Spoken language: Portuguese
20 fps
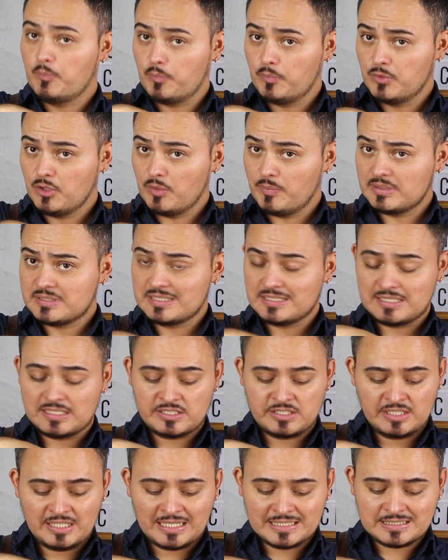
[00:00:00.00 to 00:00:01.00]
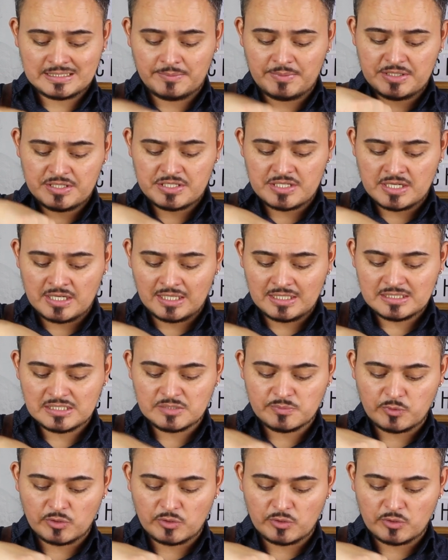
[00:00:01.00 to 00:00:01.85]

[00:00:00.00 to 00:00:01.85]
Não precisa tirar a semente antes,